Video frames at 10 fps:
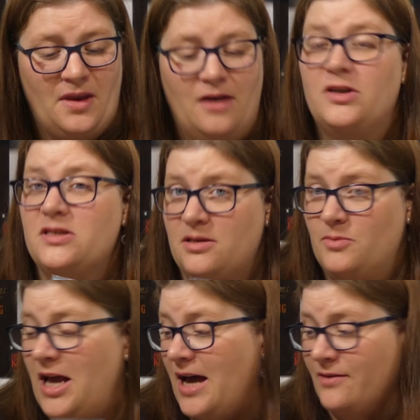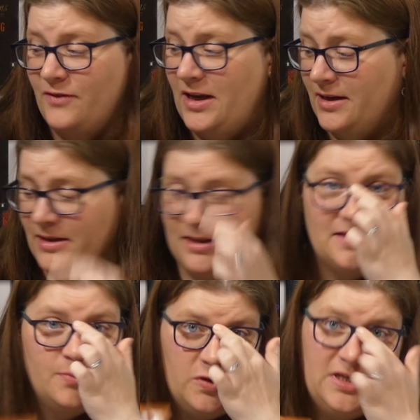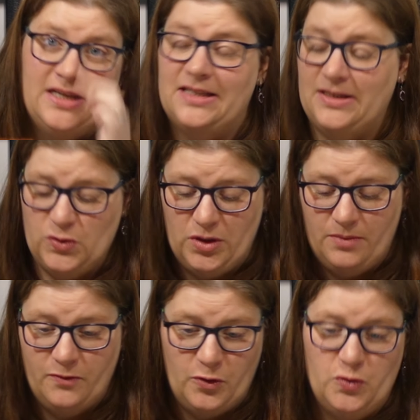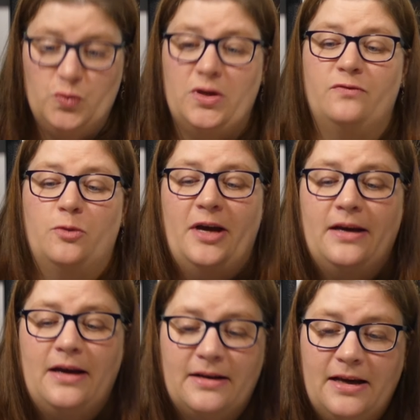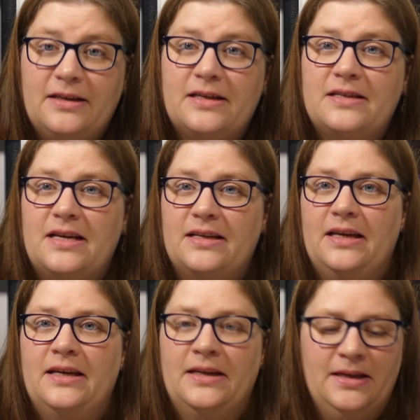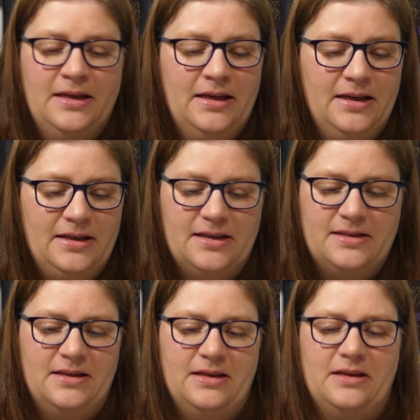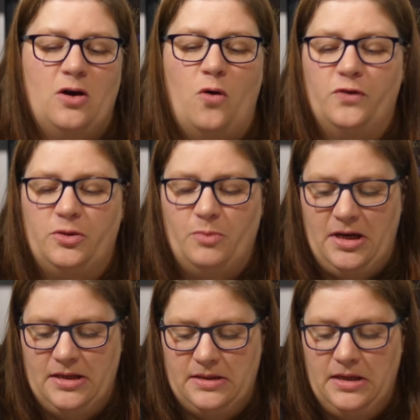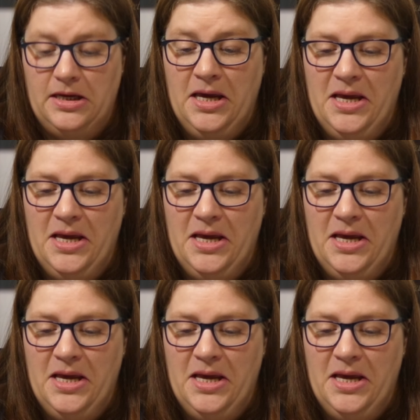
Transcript: Wie gesagt, im Laden wäre ich jetzt, muss ich ganz ehrlich zugeben, wirklich so dran vorbeigegangen. Da hätte ich gesagt, nee, das äh, kaufe ich mir jetzt nicht.